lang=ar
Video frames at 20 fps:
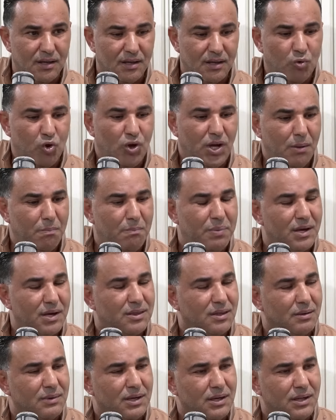محب
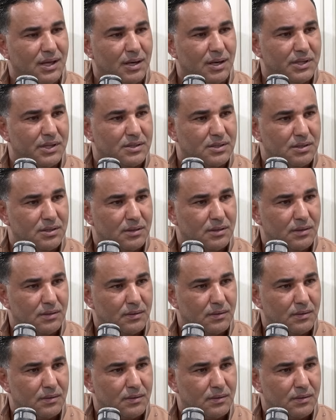اكثر مني اربيتر